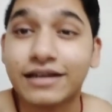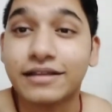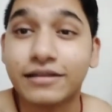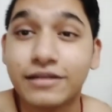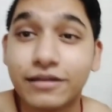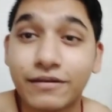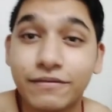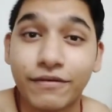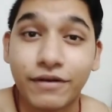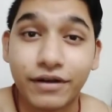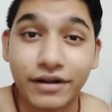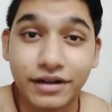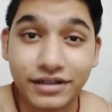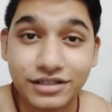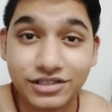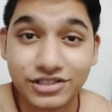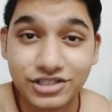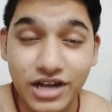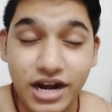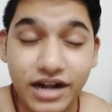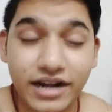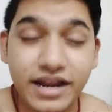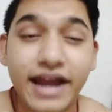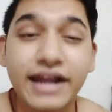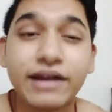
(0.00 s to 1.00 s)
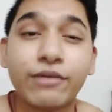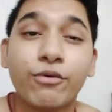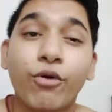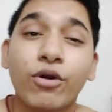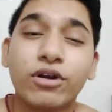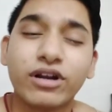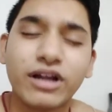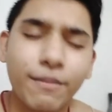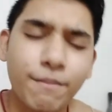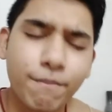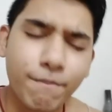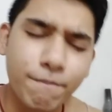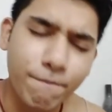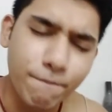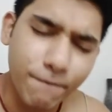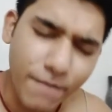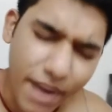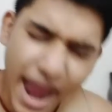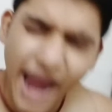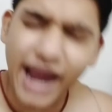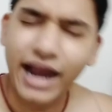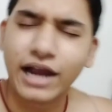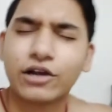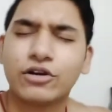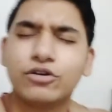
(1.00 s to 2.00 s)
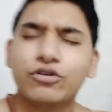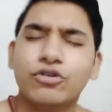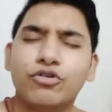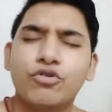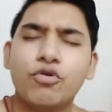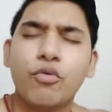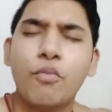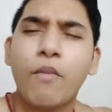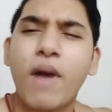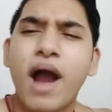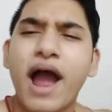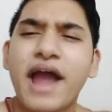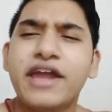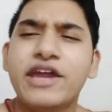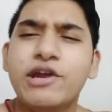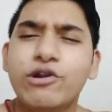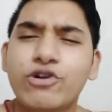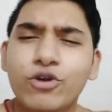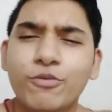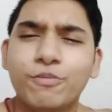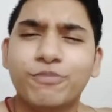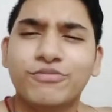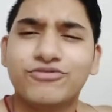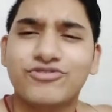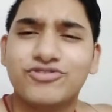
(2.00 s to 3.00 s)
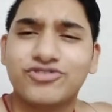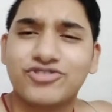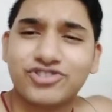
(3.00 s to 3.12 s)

সন্দীপ ভট্টাচার্য অ্যান্ড ওয়েলকাম ব্যাক টু মাই ইউটিউব